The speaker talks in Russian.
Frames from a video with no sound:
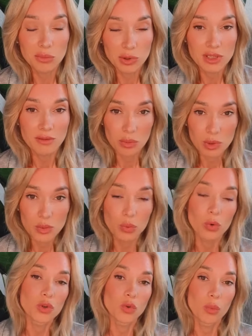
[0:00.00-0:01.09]
мы с вами
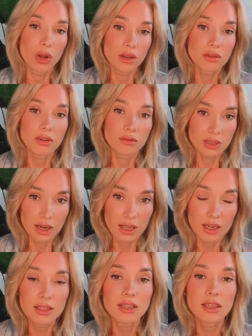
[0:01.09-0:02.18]
используем оливковый
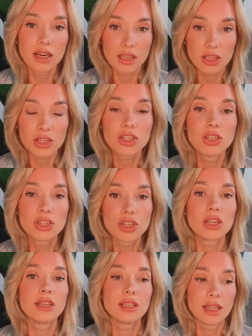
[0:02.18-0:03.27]
корректор, конечно же,